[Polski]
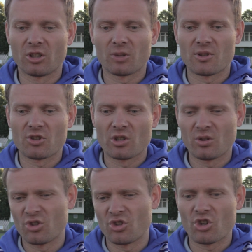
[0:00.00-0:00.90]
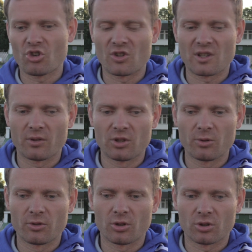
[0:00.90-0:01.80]
Natomiast jeżeli chodzi o dzisiejszych
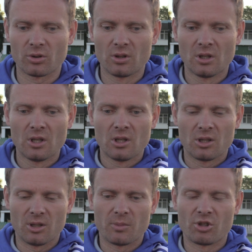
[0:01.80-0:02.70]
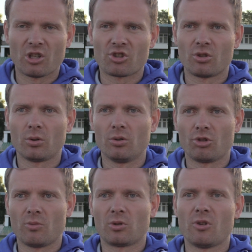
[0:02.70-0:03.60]
zawodników, to, to e, będzie raczej
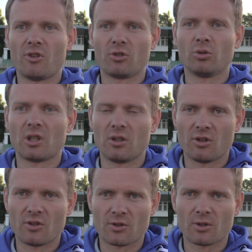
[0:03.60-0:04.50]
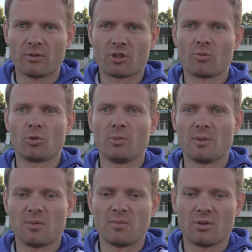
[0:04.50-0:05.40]
trudno, żeby któryś z nich tutaj e, został w naszym klubie,
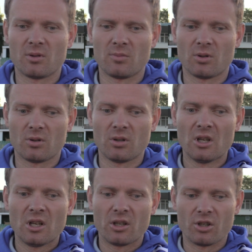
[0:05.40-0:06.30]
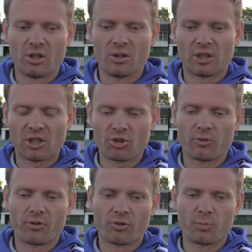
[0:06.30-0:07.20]
bo, bo, bo e, tak jak już
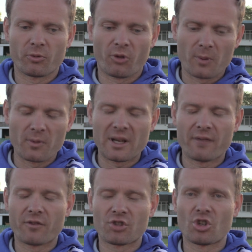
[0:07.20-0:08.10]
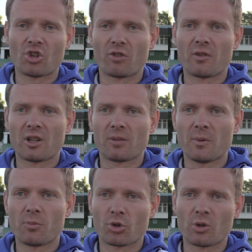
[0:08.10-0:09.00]
wspominałem we wcześniejszych wywiadach,
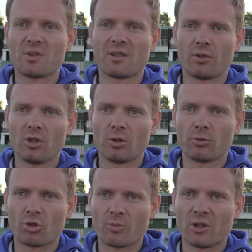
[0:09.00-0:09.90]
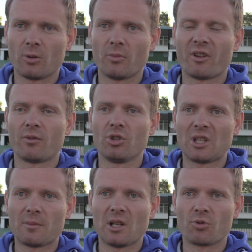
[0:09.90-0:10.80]
my poszukujemy zawodników, którzy będą
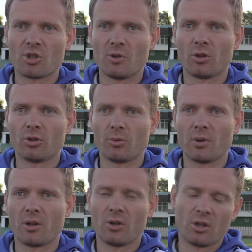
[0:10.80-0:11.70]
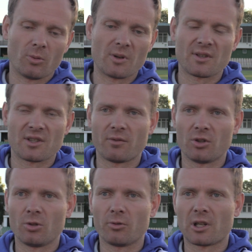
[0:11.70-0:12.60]
zawodnikami lepszymi od obecnych
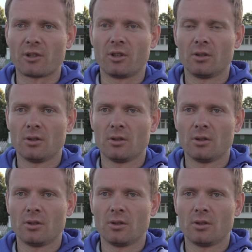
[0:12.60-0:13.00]
zawodników kadry.